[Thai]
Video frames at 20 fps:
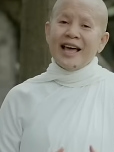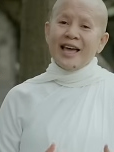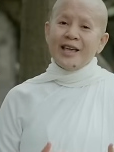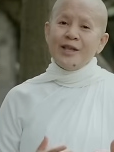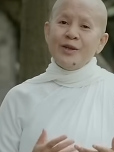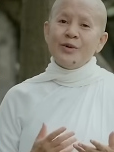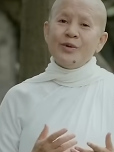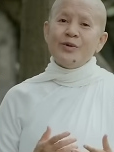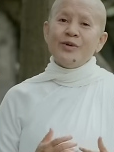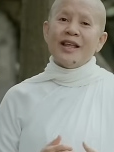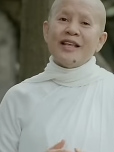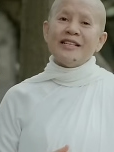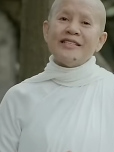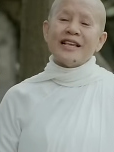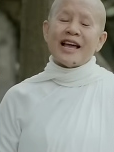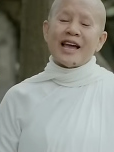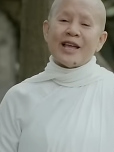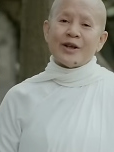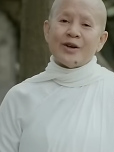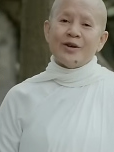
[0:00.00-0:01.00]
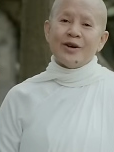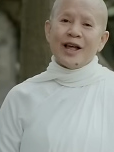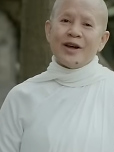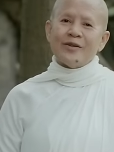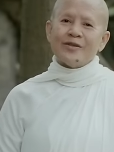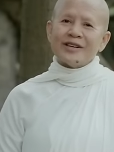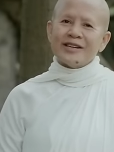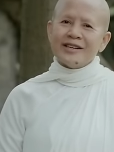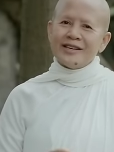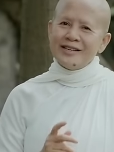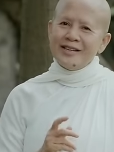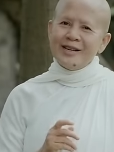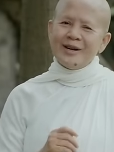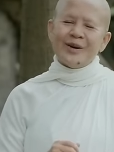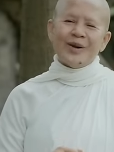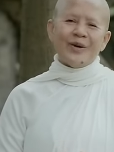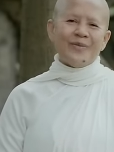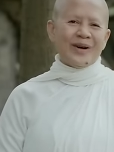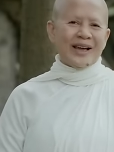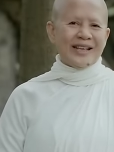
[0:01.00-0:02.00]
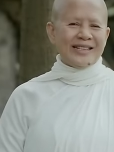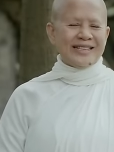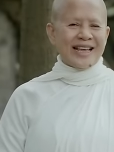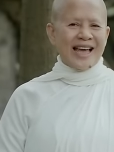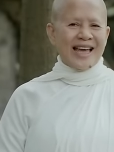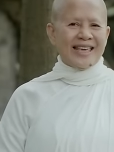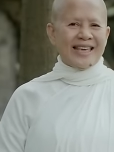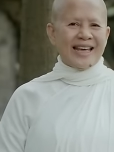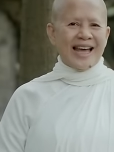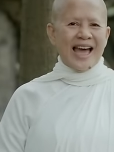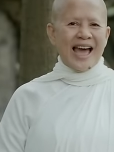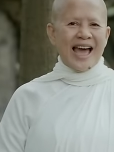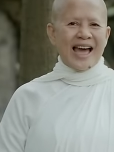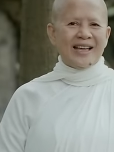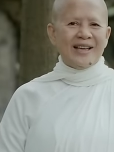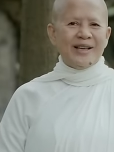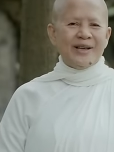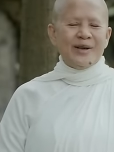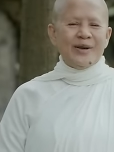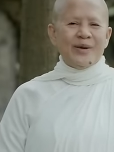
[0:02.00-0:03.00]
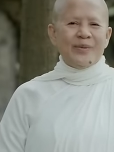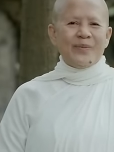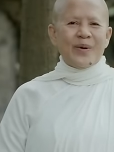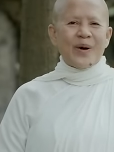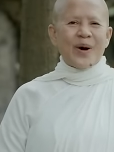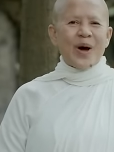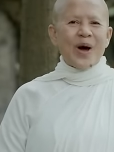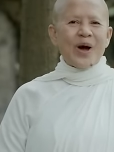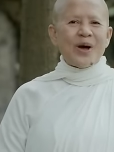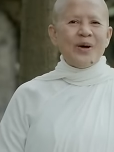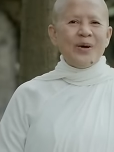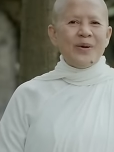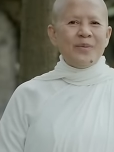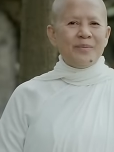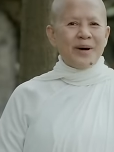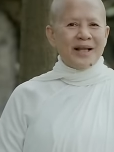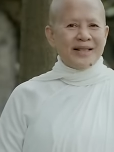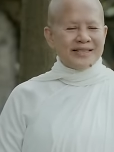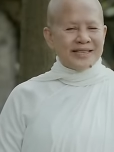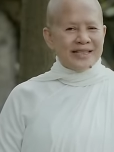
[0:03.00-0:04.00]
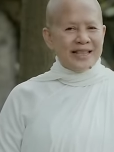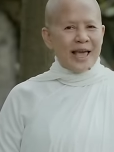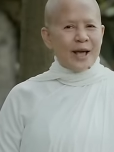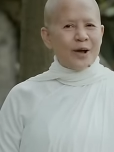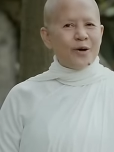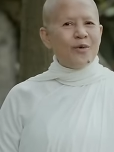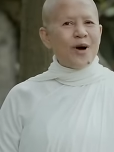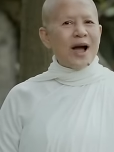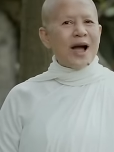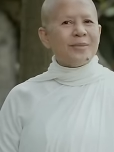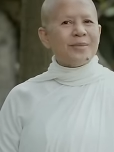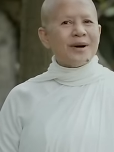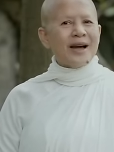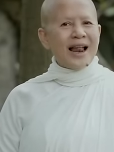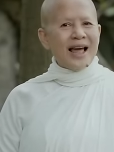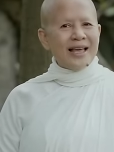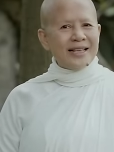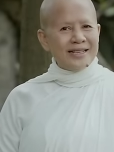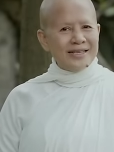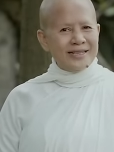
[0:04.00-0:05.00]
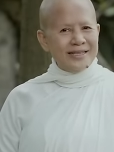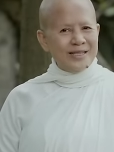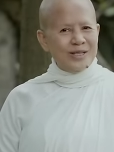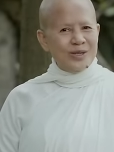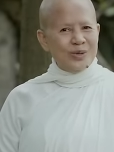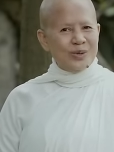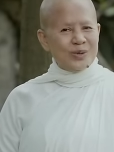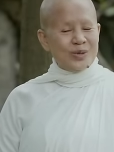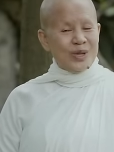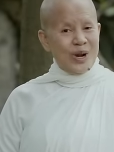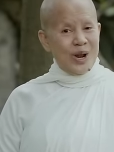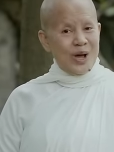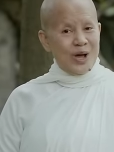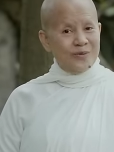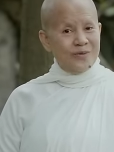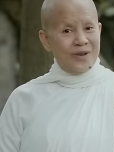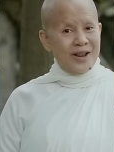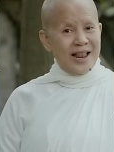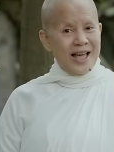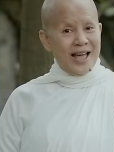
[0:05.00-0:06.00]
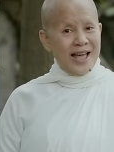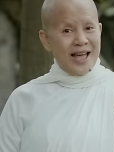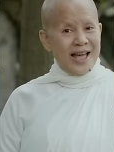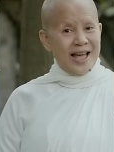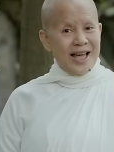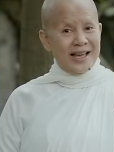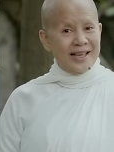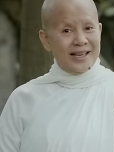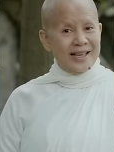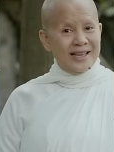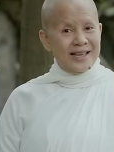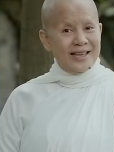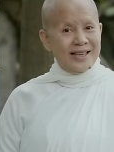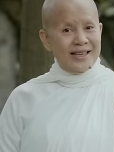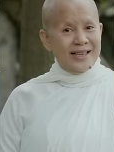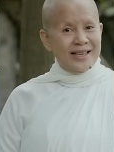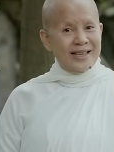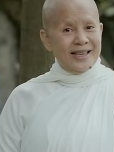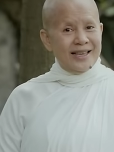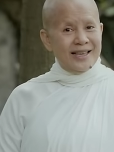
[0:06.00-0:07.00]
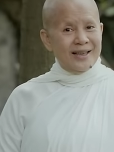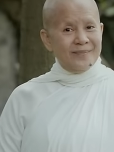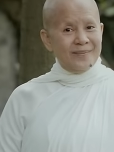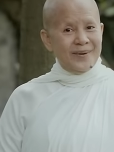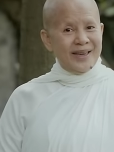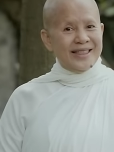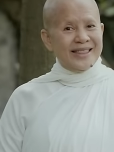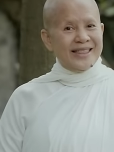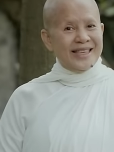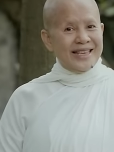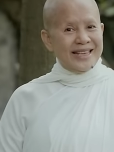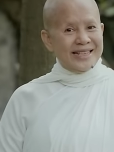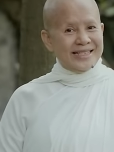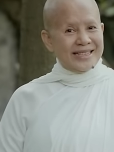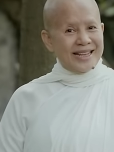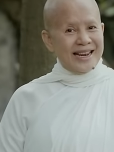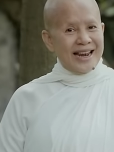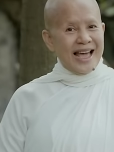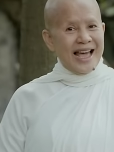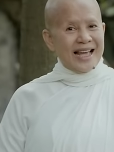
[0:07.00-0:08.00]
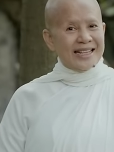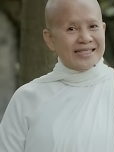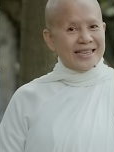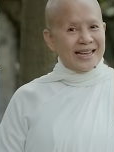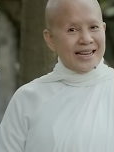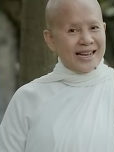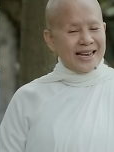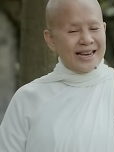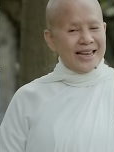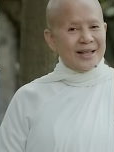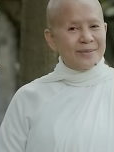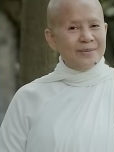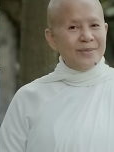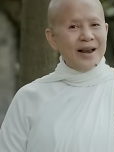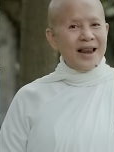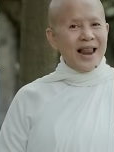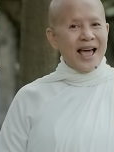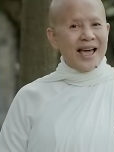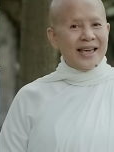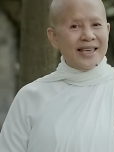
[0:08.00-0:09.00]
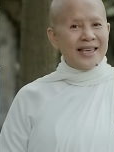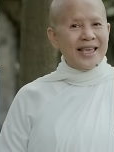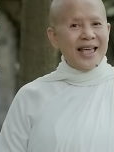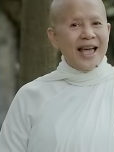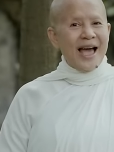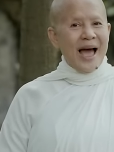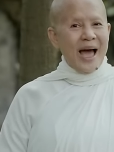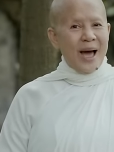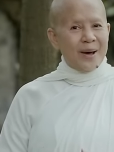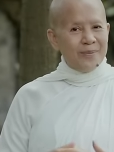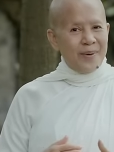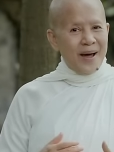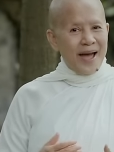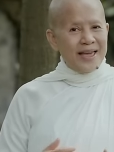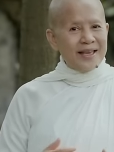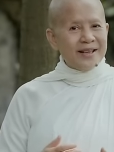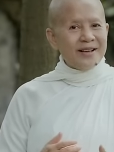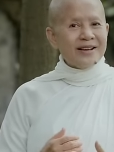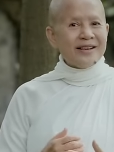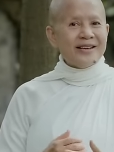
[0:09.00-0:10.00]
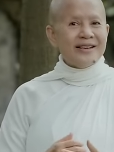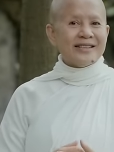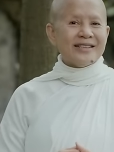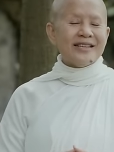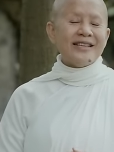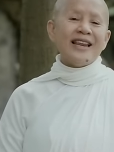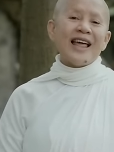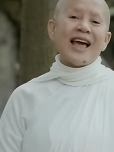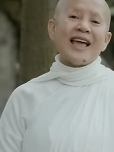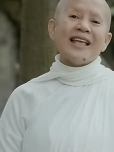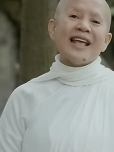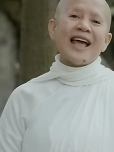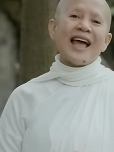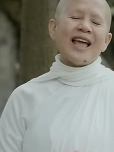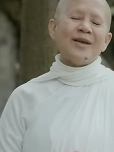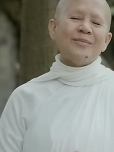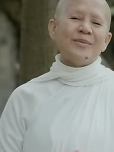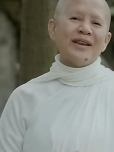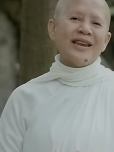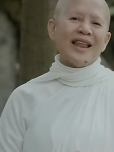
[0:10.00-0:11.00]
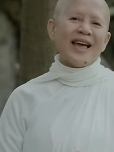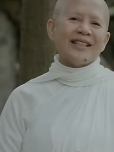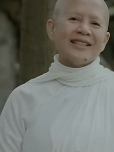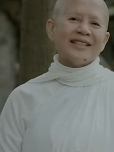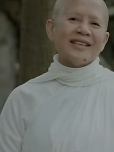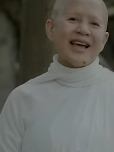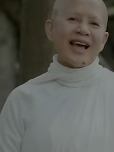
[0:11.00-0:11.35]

ให้อยู่ในใจของเราเกินหนึ่งลมหายใจค่ะเพราะมันแสดงความคลายคืนอยู่ตลอดเวลาเป็นอิสระจากเกลียดเมื่อไหร่อภัยก็เกิดขึ้นได้ง่ายเมื่อนั้น